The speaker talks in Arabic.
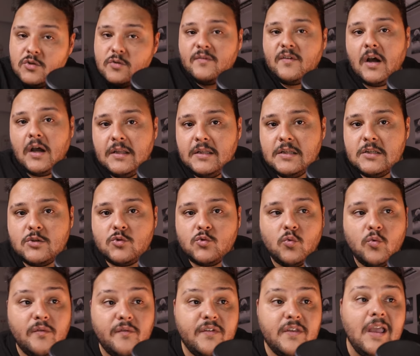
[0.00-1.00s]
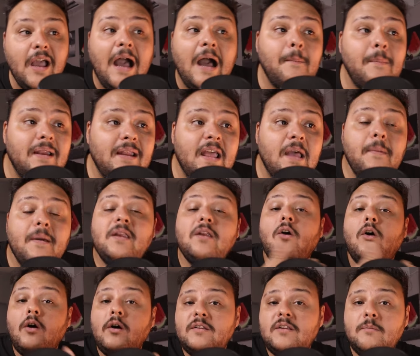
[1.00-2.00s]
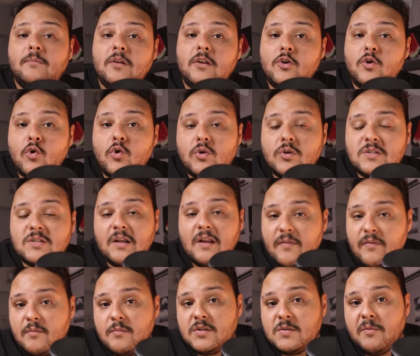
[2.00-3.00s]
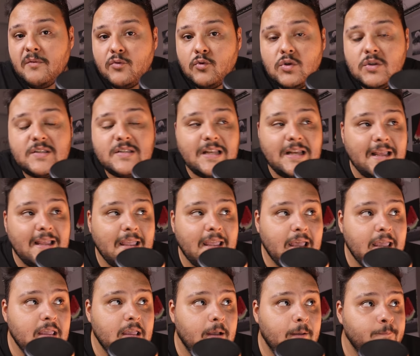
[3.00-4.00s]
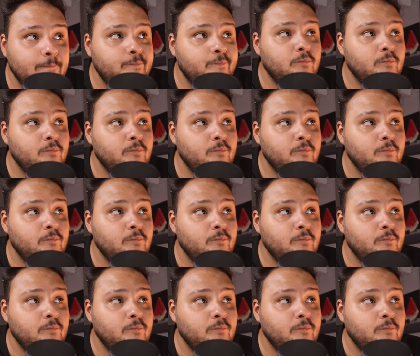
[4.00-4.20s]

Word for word: اوف كايندنس وفي عمل كمان قادم ليورجوس لانتموس المفروض السنه الجايه